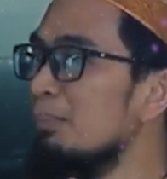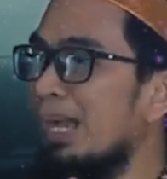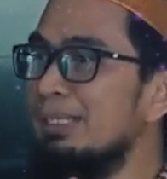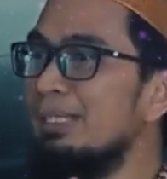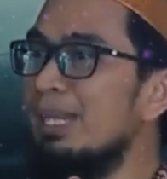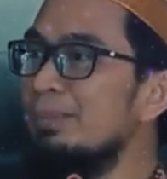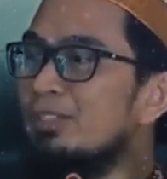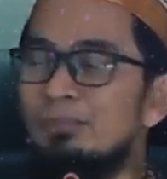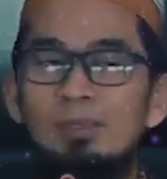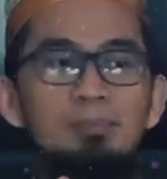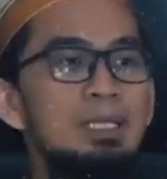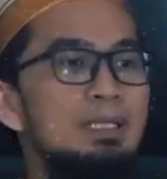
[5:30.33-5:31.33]
Makanya Nabi
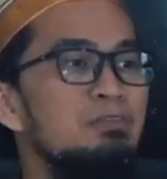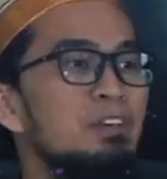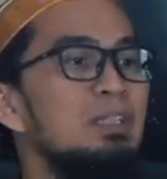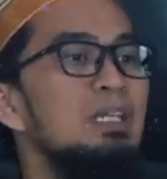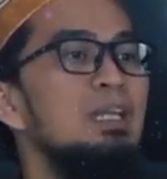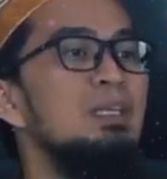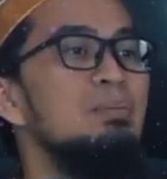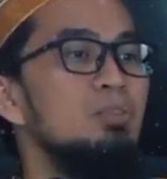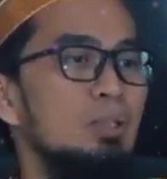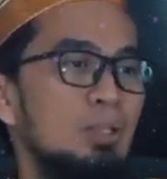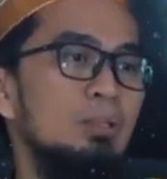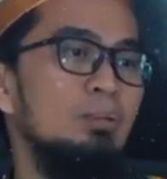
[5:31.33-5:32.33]
sering memberikan fadilah dalam
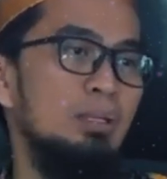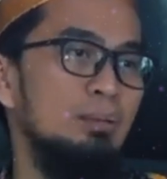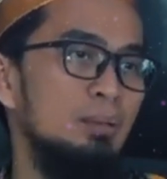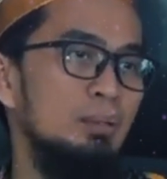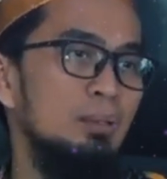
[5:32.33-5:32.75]
surat Al-Quran.